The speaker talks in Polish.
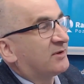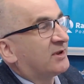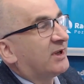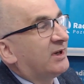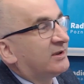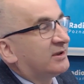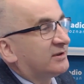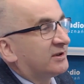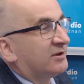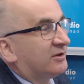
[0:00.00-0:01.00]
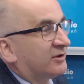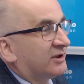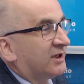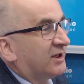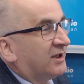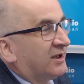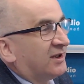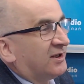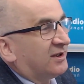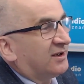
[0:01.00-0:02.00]
Na ile te technologie
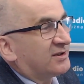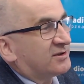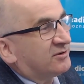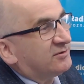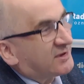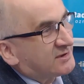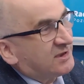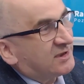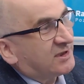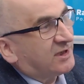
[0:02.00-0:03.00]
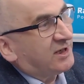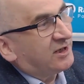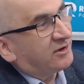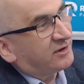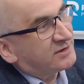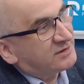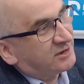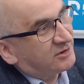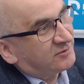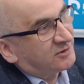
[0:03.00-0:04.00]
e, są inwazyjne, na ile one
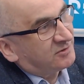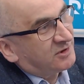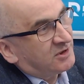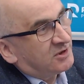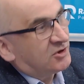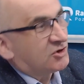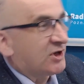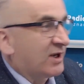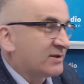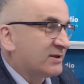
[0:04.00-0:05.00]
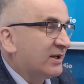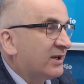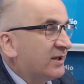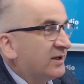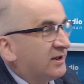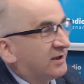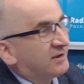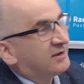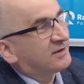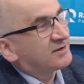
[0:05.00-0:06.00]
stanowią szanse, a na ile
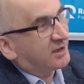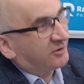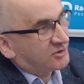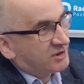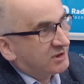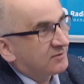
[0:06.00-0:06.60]
zagrożenie.